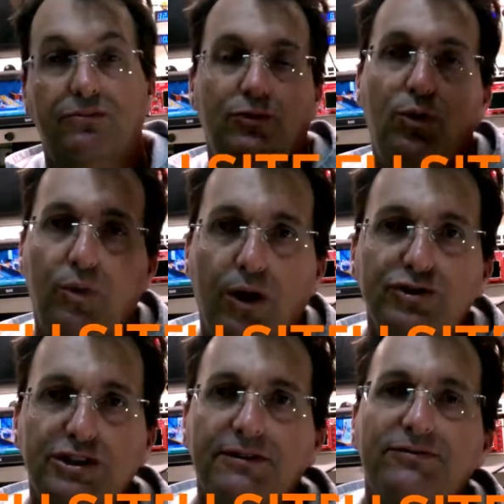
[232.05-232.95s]
o qual
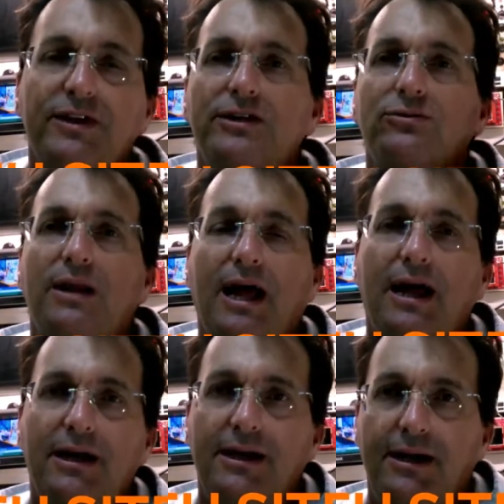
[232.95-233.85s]
tinha feito lá
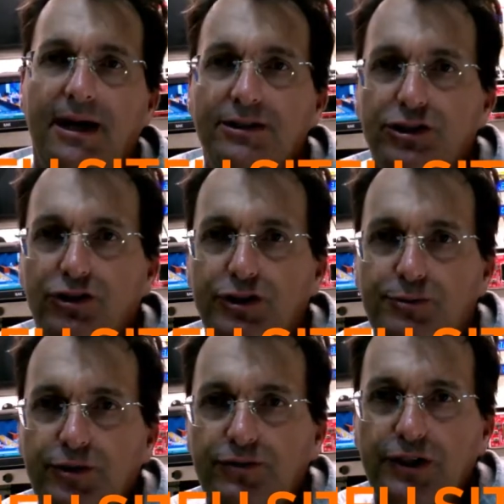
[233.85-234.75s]
antes de
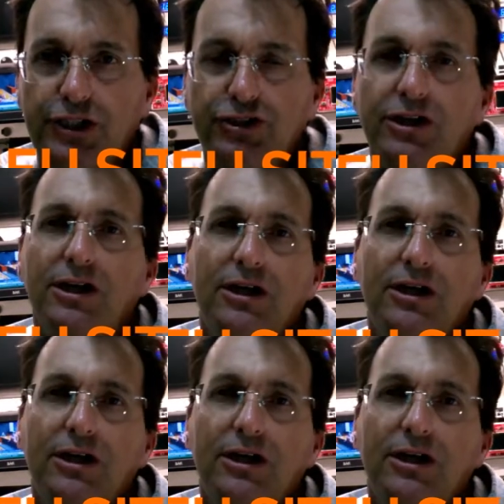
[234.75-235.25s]
2020,